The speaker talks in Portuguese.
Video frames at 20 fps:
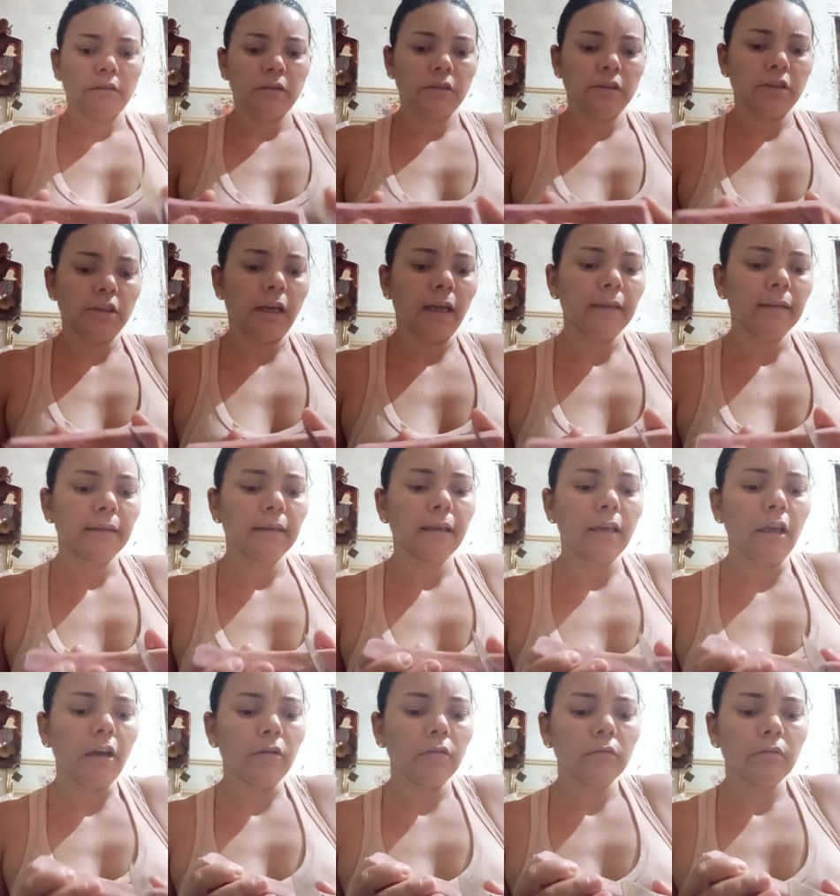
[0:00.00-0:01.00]
já
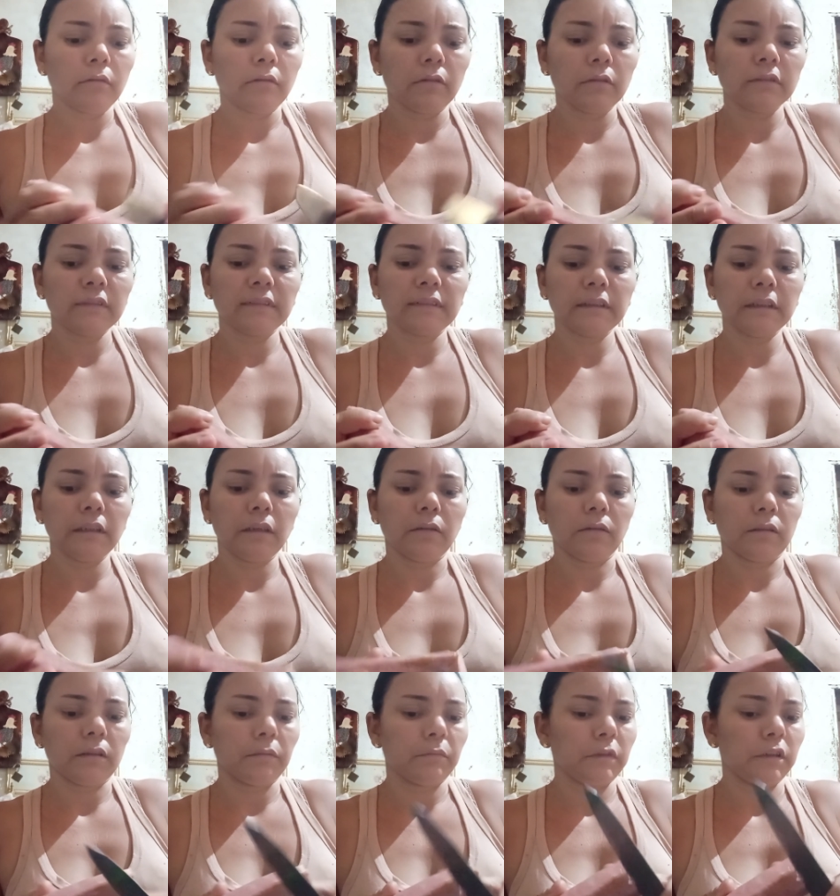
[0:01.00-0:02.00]
deu 11
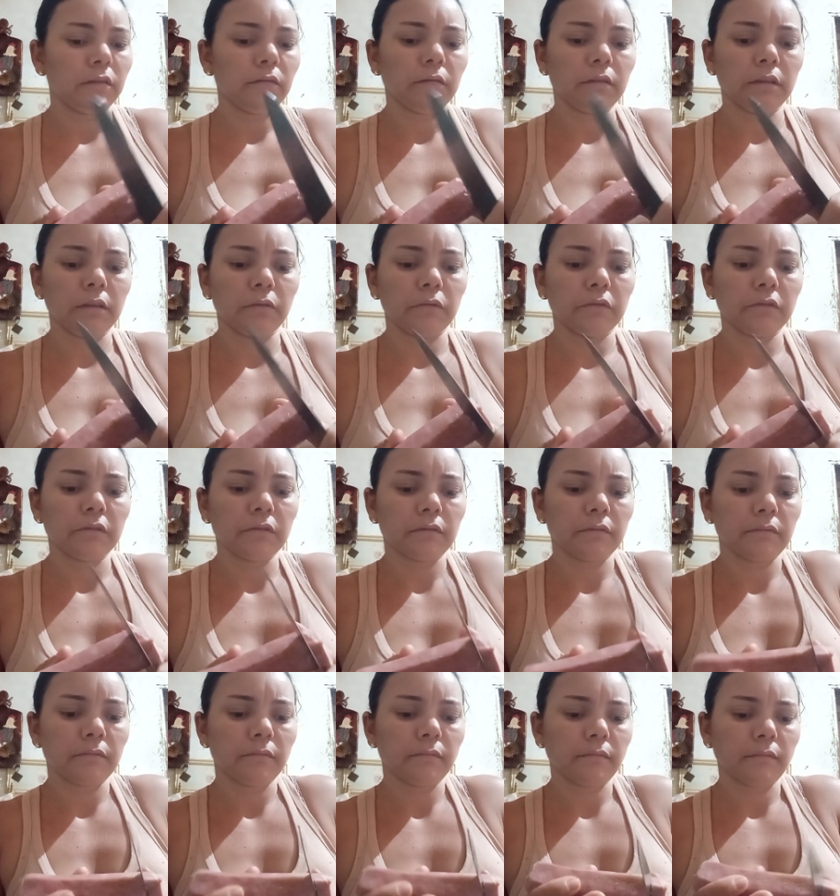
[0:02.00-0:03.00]
horas, meu Deus.
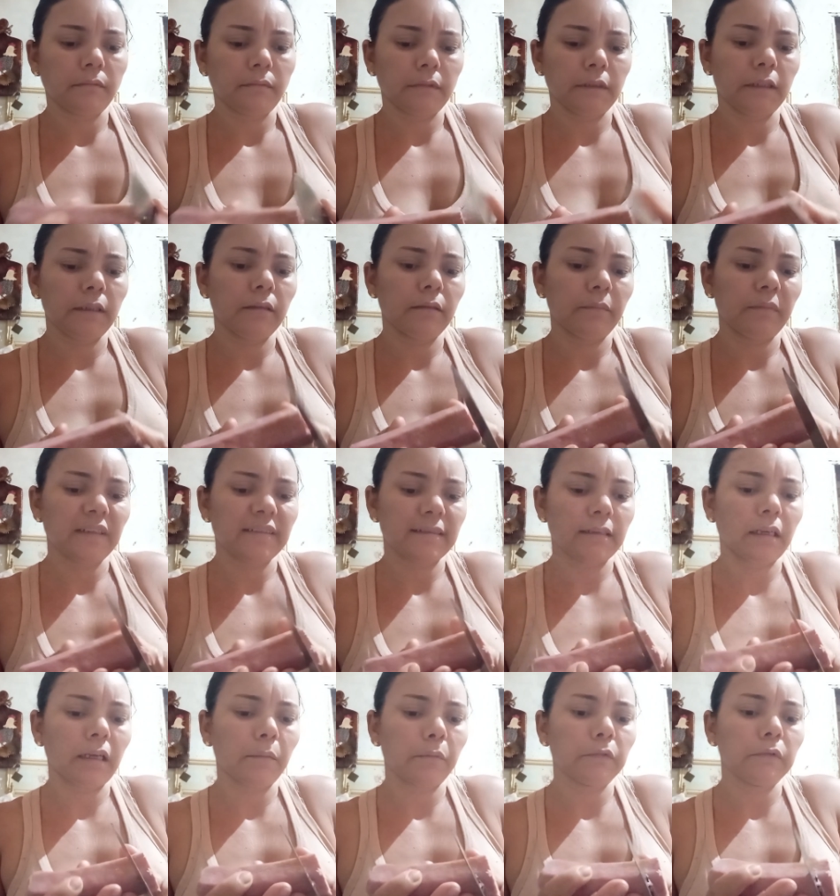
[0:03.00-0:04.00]
Não,
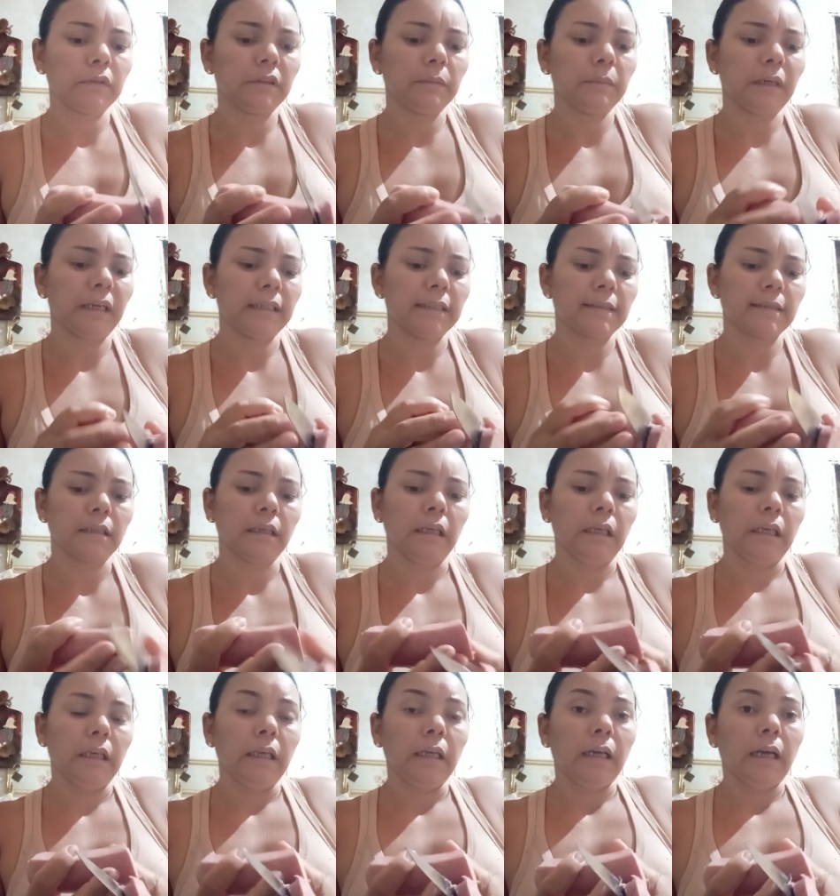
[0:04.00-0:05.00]
passa rápido demais.
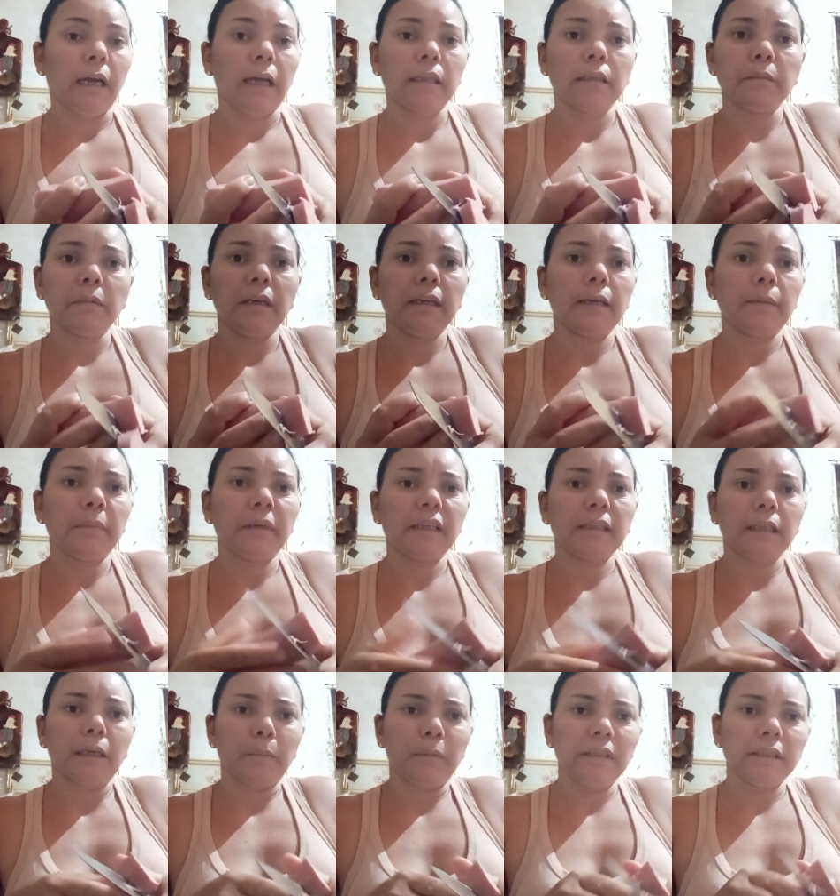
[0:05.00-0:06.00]
A de manhã
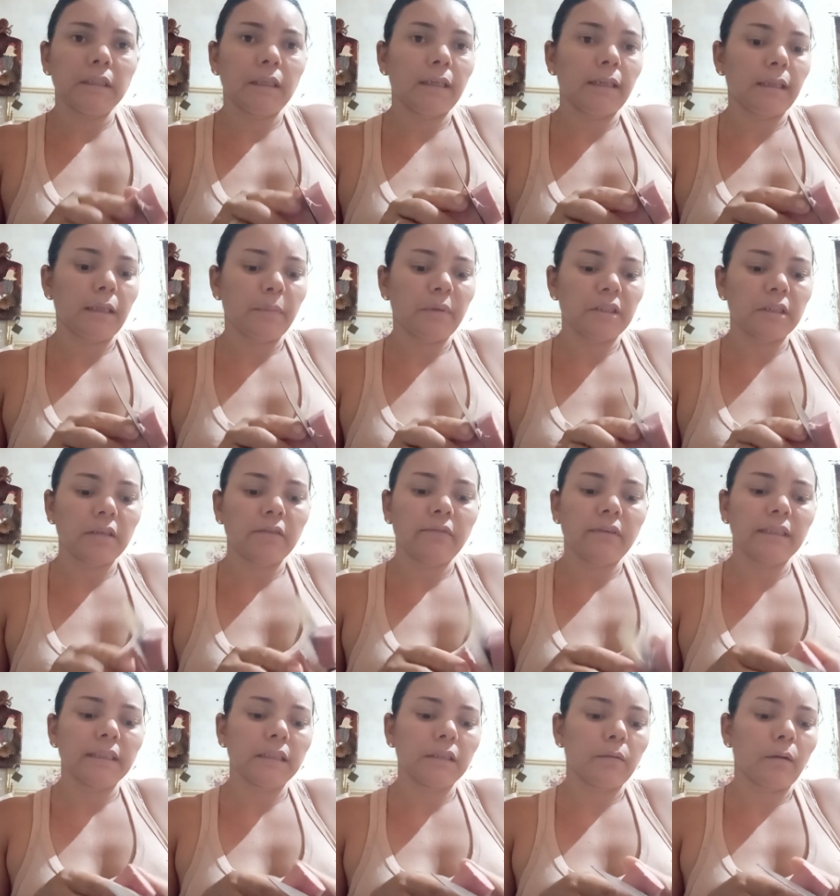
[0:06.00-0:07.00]
praticamente só dá tempo a gente
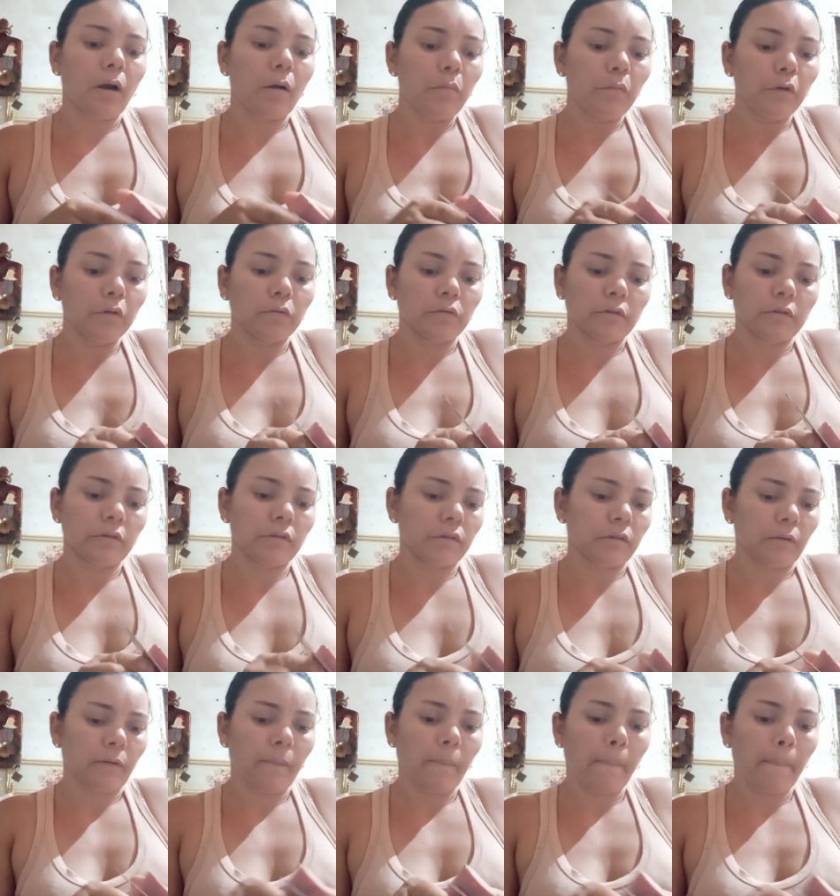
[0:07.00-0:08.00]
fazer o almoço
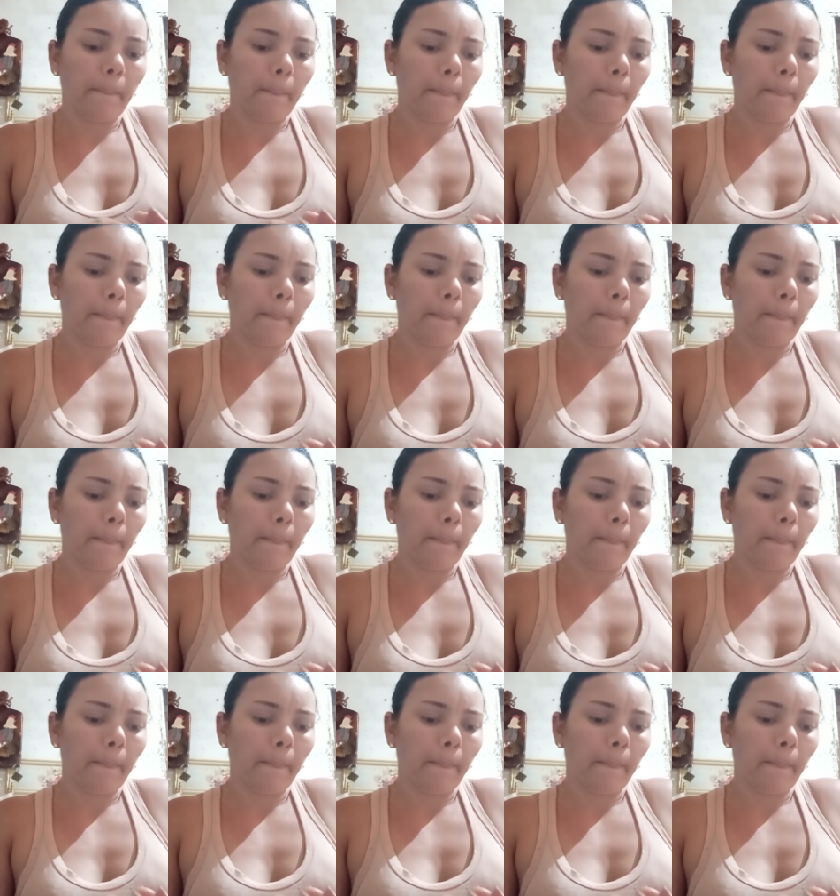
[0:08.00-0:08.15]
só.